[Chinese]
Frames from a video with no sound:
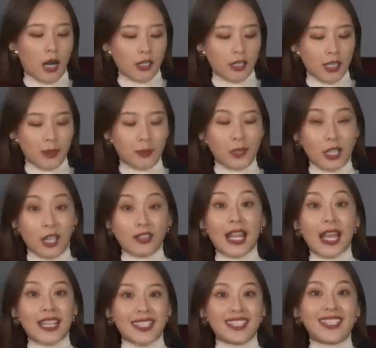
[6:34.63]
而且比较
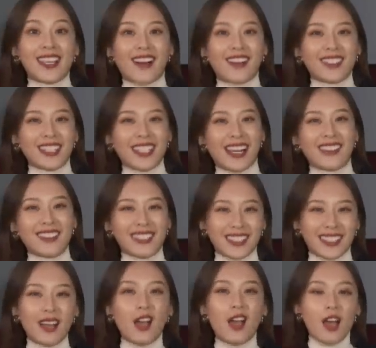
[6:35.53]
耐脏这样
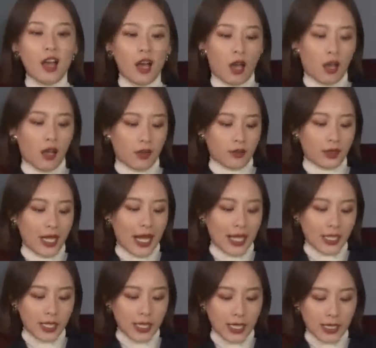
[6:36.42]
子。嗯，
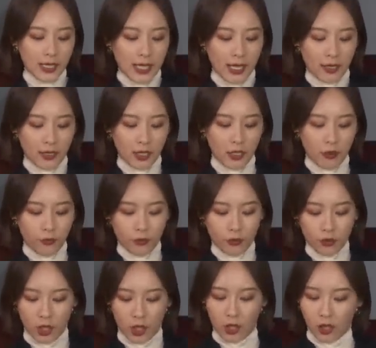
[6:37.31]
那这件衣
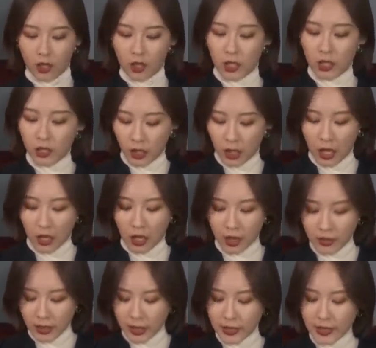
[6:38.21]
服呢，跟刚
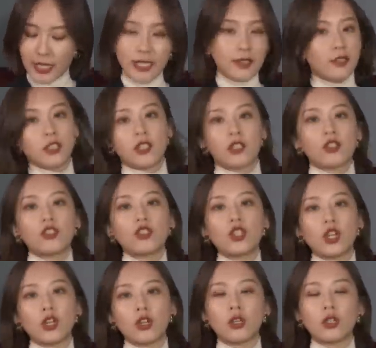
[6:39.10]
刚那件其实。
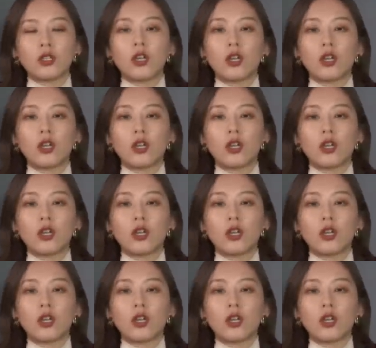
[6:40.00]
整个